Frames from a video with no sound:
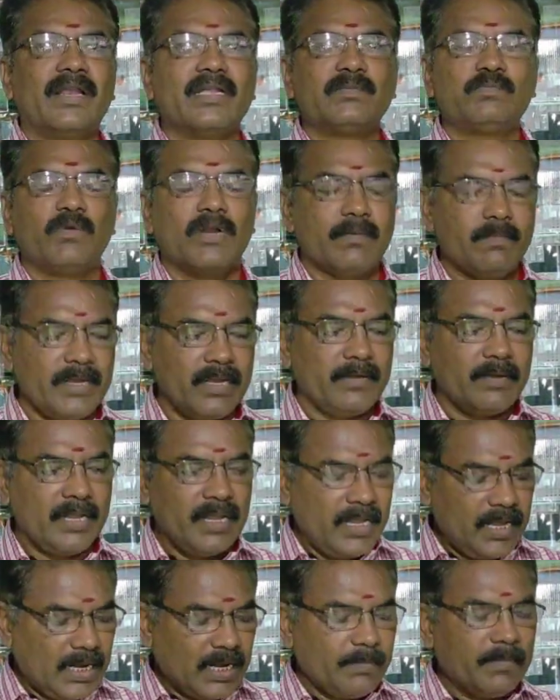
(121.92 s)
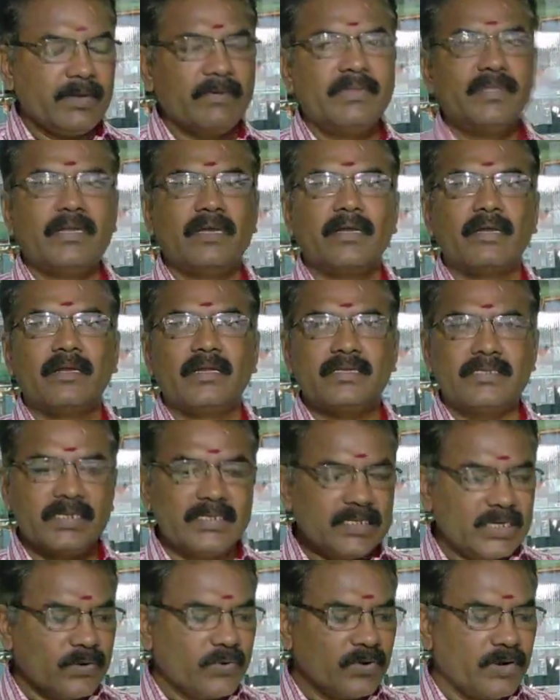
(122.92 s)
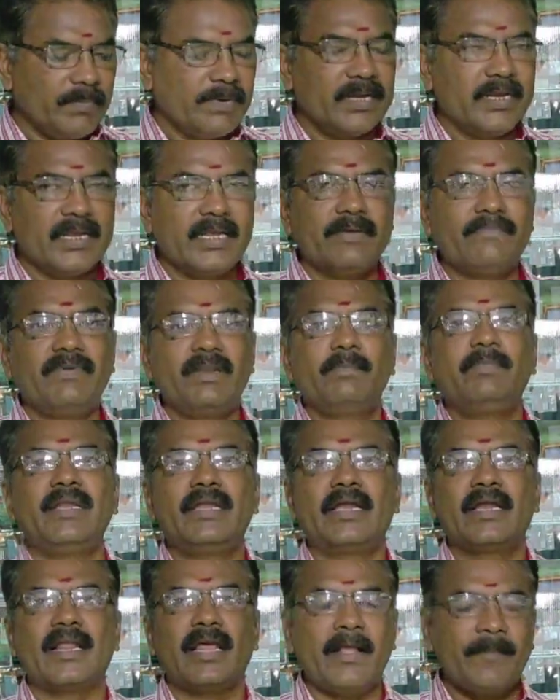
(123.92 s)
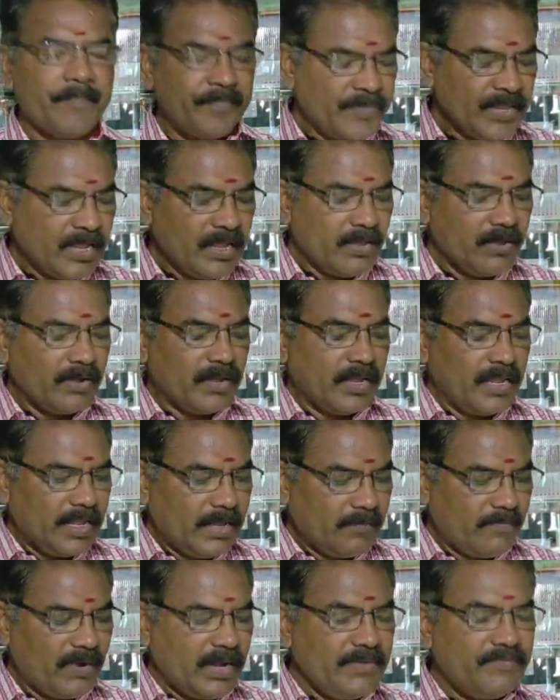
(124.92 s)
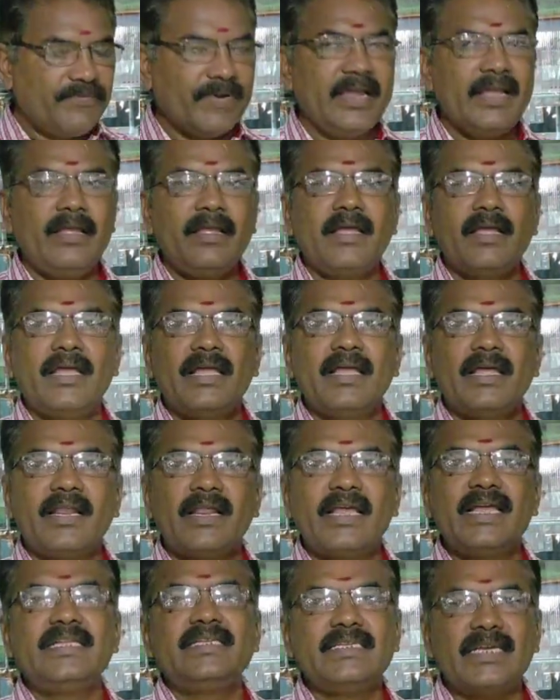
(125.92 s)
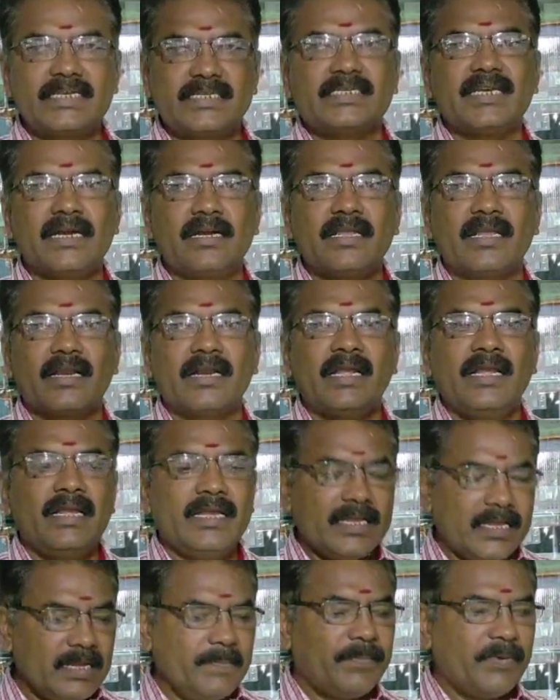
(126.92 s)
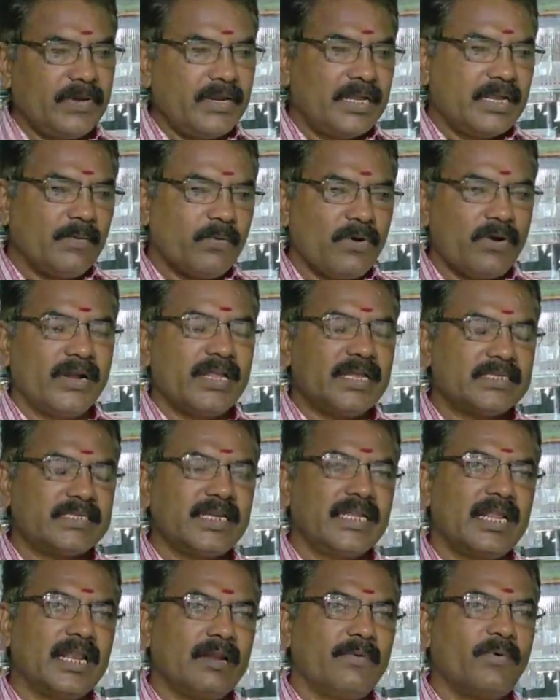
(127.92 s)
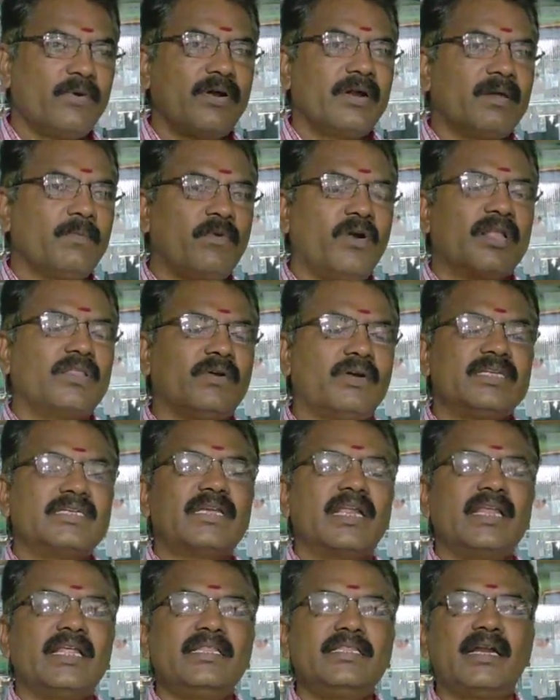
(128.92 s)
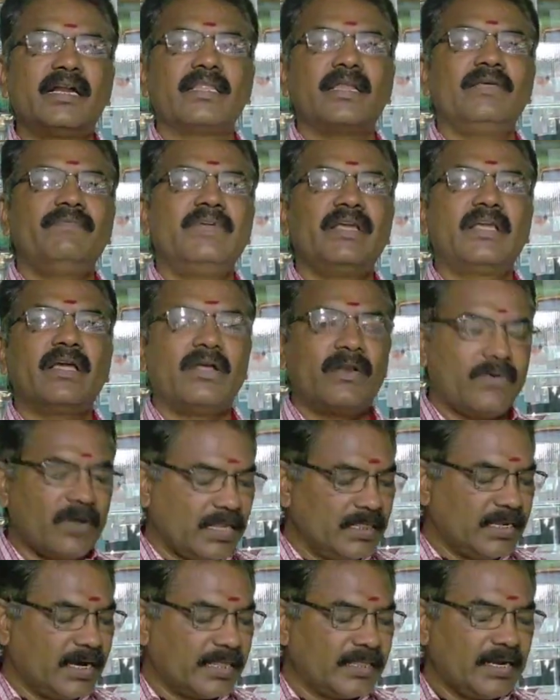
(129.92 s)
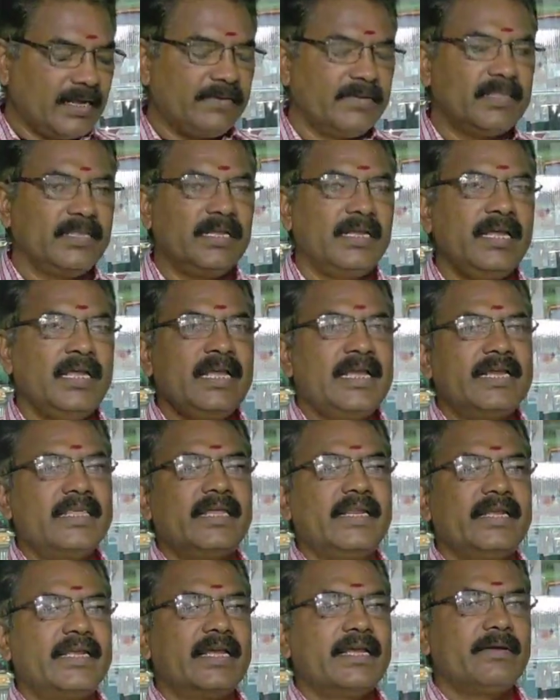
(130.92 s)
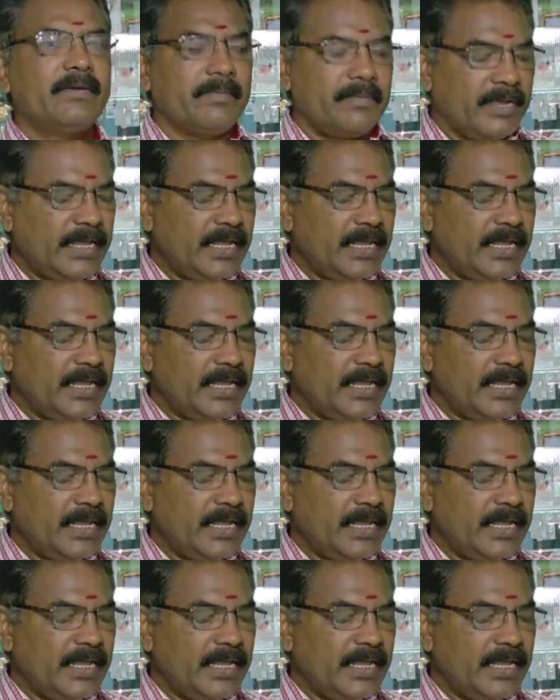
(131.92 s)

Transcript: வயர்லெஸ் மூலமே நம்ம வந்து செஞ்சுக்கணும் அப்படின்னு நீங்க விரும்பினீங்கன்னா வைஃபை ரேஞ்ச் எக்ஸ்டெண்டர் இப்போ நீங்க உங்களுடைய சிக்னல் உங்களுடைய மோடத்தோட சிக்னல் எந்த இடத்துல வீக்கா இருக்கோ அந்த இடத்துல வந்து இதை நீங்க